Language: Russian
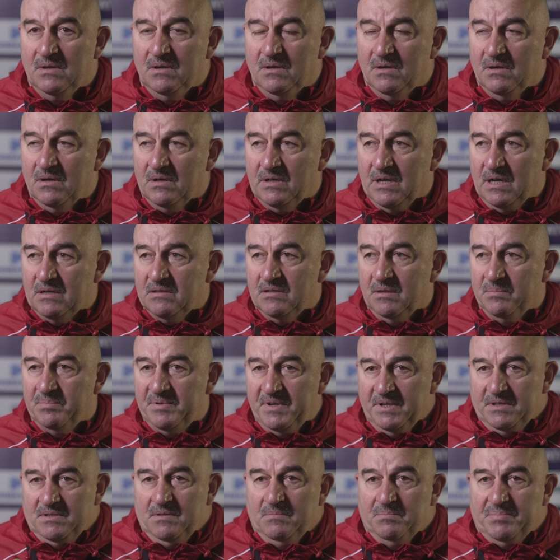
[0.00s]
э, как-то
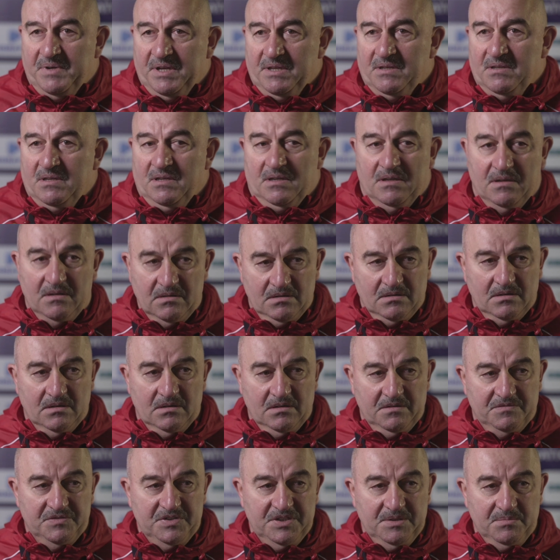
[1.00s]
при, прийти
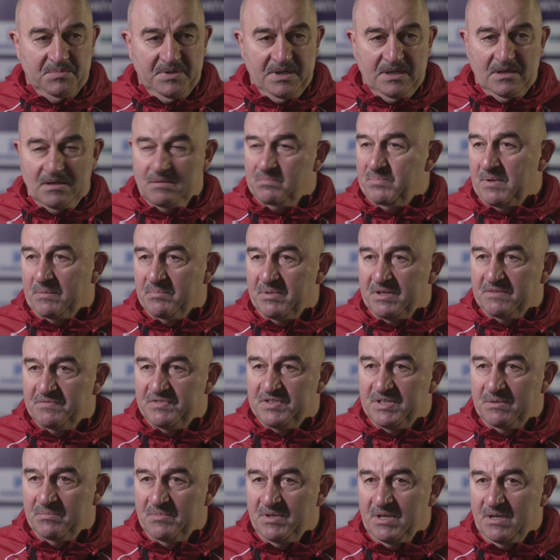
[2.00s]
э, в себя, побыть
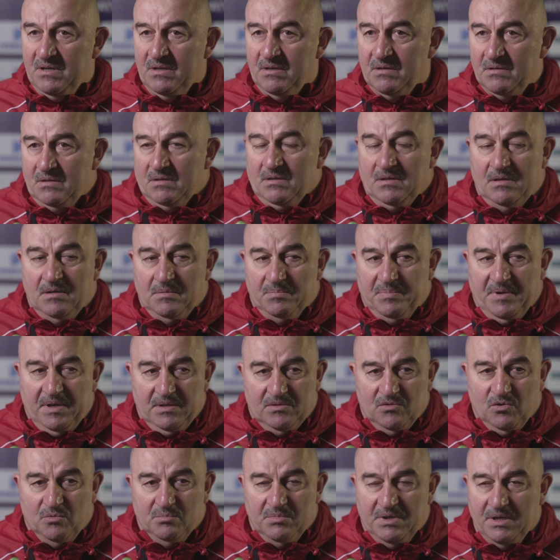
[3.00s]
в семье, и
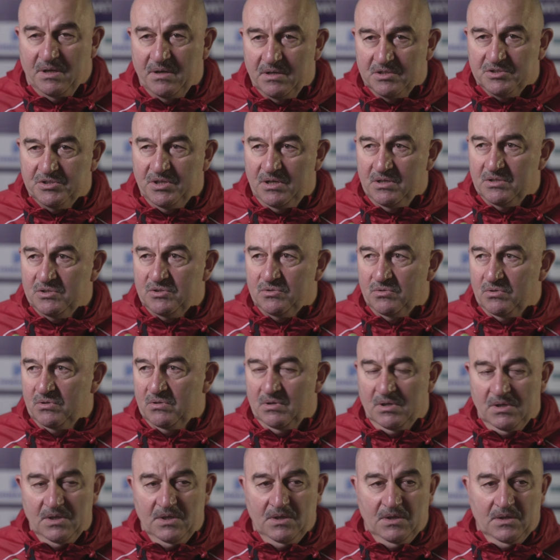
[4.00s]
поэтому мы решили,
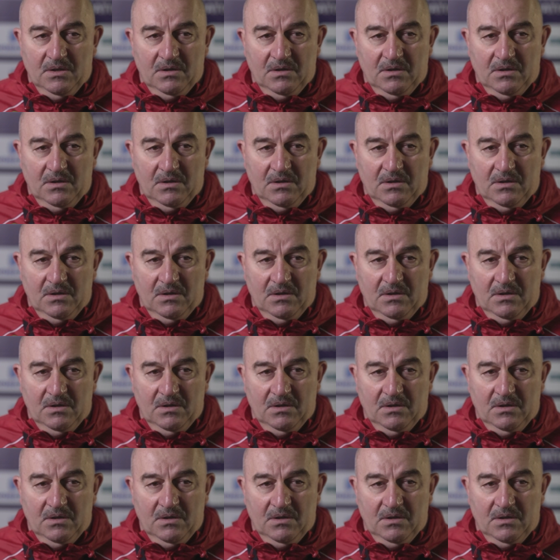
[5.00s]
что